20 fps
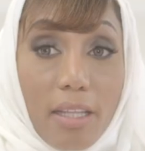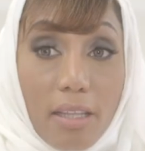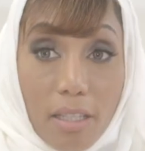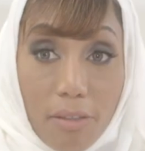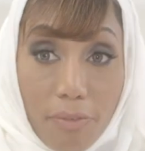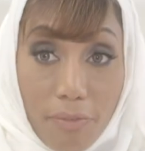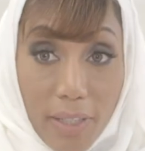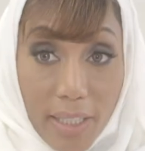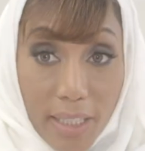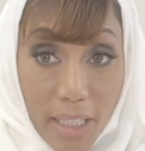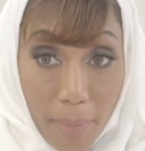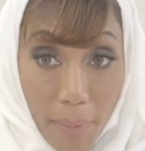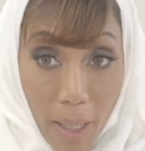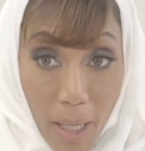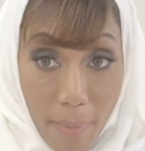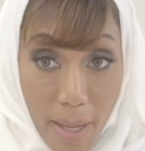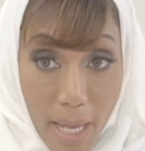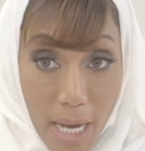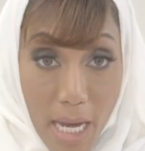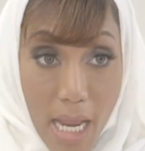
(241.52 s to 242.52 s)
الطفل
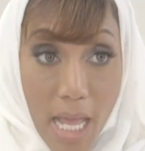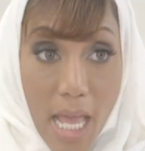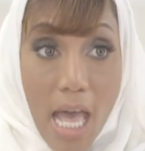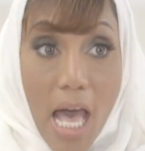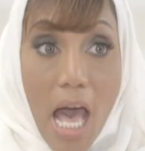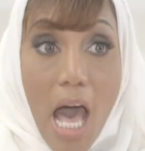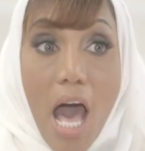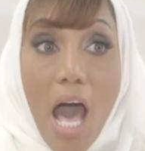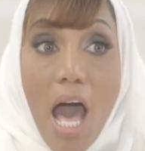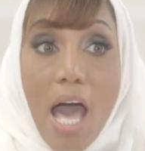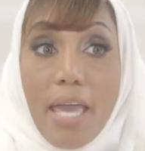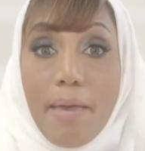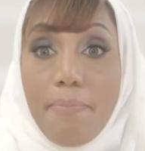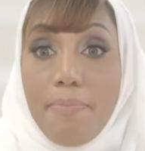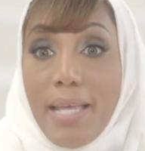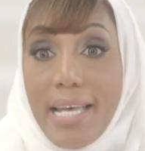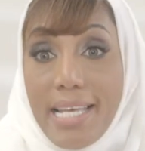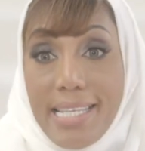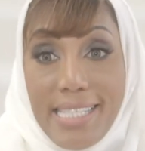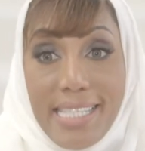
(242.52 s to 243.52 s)
تماما آه
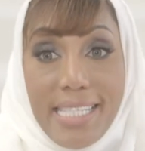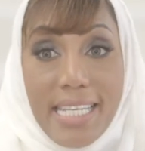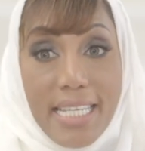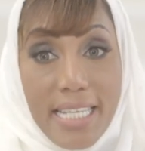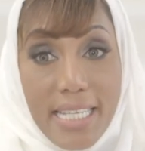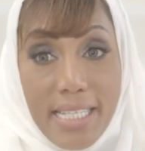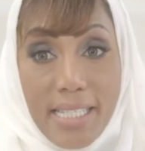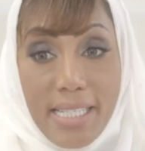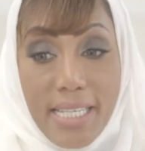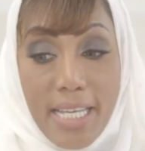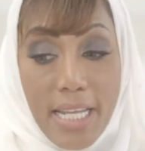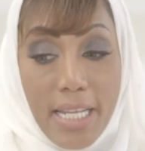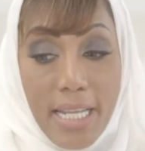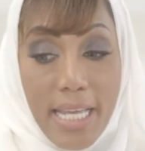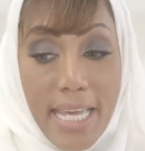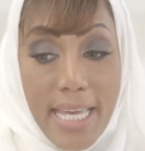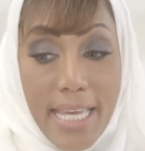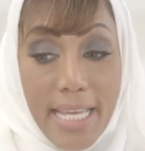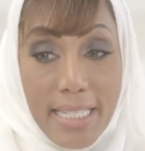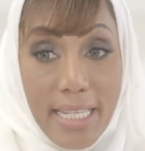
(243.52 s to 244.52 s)
ابدا الزن يزيد
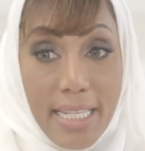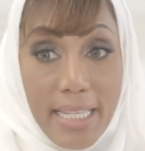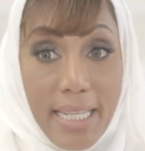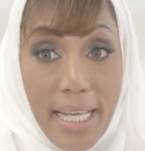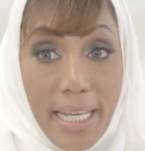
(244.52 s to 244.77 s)
هي صح.